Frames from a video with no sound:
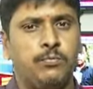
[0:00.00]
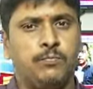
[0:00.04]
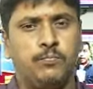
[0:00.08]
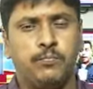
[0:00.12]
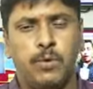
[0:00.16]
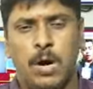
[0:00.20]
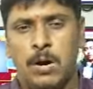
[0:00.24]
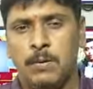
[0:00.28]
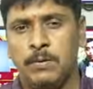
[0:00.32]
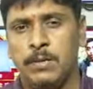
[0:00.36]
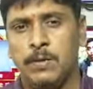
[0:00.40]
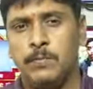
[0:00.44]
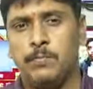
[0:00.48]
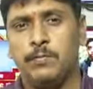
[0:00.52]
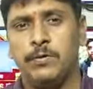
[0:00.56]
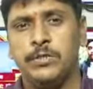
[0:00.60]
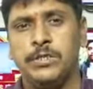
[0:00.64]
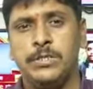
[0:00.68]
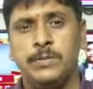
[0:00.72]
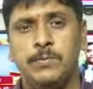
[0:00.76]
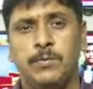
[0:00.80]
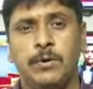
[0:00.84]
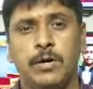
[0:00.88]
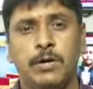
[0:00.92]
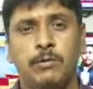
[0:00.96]
আমাদের
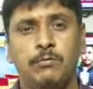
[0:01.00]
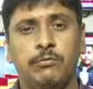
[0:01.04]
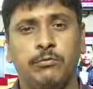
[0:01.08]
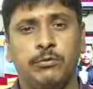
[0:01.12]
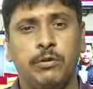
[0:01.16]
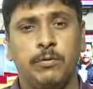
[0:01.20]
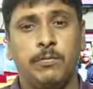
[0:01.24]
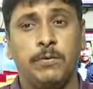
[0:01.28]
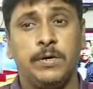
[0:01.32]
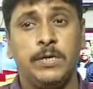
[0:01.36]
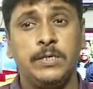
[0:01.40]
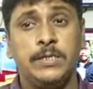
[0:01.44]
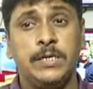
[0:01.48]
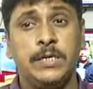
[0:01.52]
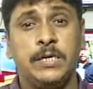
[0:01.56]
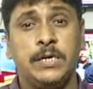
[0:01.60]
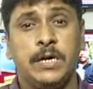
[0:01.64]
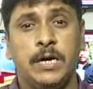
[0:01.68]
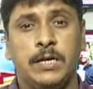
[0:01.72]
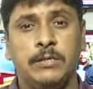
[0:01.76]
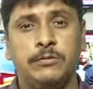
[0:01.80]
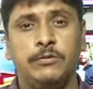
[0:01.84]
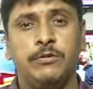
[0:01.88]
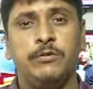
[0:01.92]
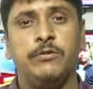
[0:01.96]
পশ্চিমবঙ্গের উত্তরবঙ্গে যে
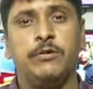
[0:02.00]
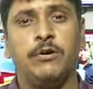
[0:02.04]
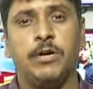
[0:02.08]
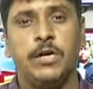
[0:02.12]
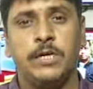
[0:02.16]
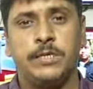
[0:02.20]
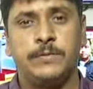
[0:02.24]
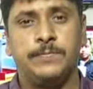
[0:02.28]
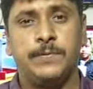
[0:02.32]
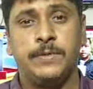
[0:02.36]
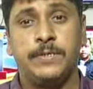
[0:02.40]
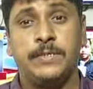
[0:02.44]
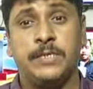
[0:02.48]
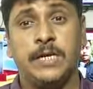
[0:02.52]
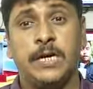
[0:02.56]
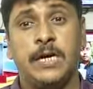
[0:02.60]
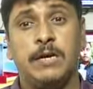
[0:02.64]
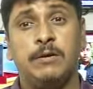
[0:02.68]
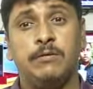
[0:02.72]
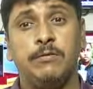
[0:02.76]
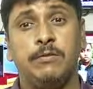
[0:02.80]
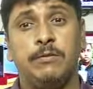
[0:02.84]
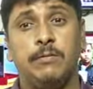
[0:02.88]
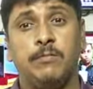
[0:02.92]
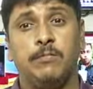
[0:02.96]
কাঞ্চনজঙ্ঘা এক্সপ্রেস সেখানে
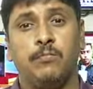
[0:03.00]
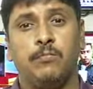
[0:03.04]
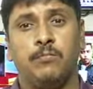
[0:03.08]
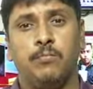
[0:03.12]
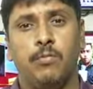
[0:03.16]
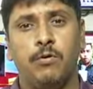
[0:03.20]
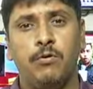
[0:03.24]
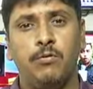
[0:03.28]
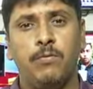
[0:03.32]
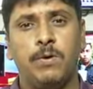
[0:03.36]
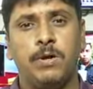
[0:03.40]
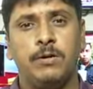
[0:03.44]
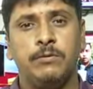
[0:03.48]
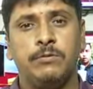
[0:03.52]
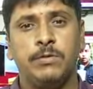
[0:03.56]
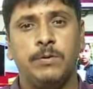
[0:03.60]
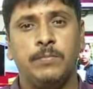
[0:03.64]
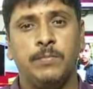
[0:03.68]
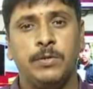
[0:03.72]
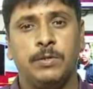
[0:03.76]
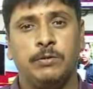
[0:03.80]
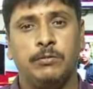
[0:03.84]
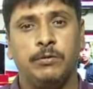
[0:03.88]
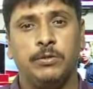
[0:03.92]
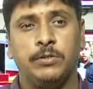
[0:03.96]
কিন্তু বহু মানুষের
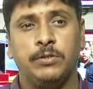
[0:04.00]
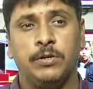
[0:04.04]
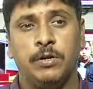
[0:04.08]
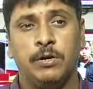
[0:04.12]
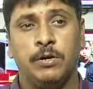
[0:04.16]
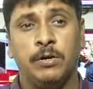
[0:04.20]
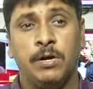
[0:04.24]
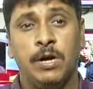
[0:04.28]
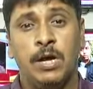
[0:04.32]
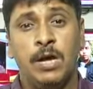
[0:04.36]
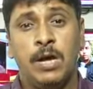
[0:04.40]
মৃত্যু হয়েছিল